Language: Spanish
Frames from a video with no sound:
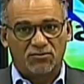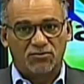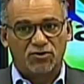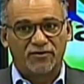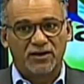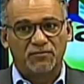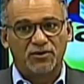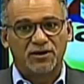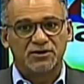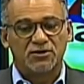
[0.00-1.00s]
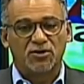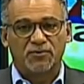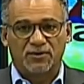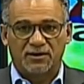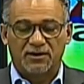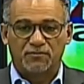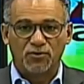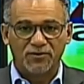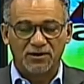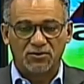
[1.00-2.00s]
Uno ve el político porque es el
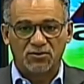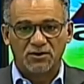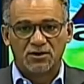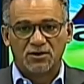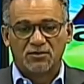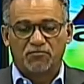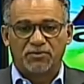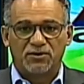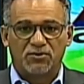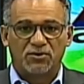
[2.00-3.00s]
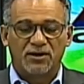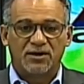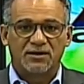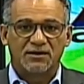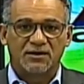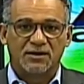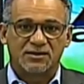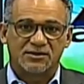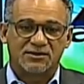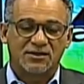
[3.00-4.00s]
público, pero en
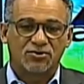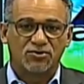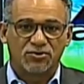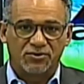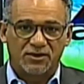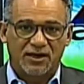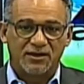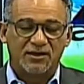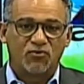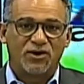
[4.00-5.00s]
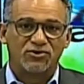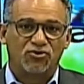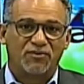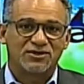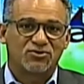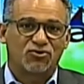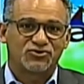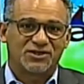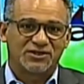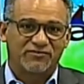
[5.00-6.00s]
ese sector, ahí es cuando más
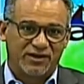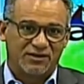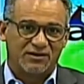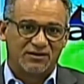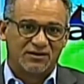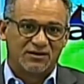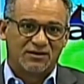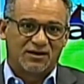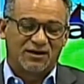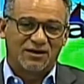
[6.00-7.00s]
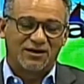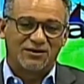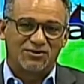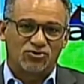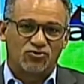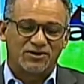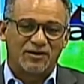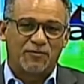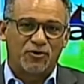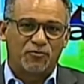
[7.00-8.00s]
cosas se ven. ¿Qué tú
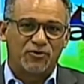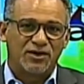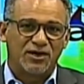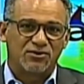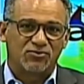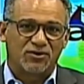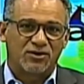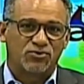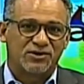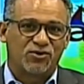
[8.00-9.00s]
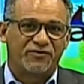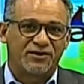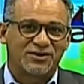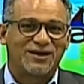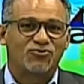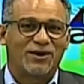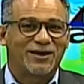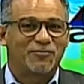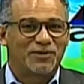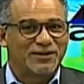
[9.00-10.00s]
estás proponiendo? ¿Qué tú estás ofertando? ¿A
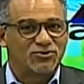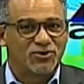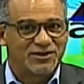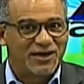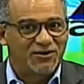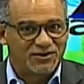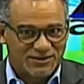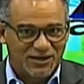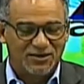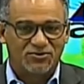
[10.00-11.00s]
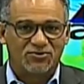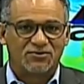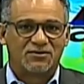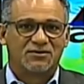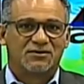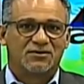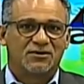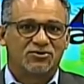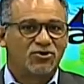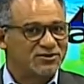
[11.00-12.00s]
qué precio lo estás haciendo?
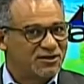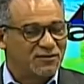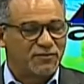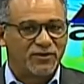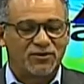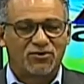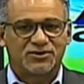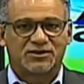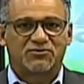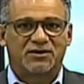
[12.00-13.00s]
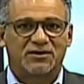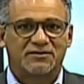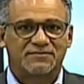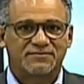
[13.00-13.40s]
Y todo ese tipo de cosas se ve ahí.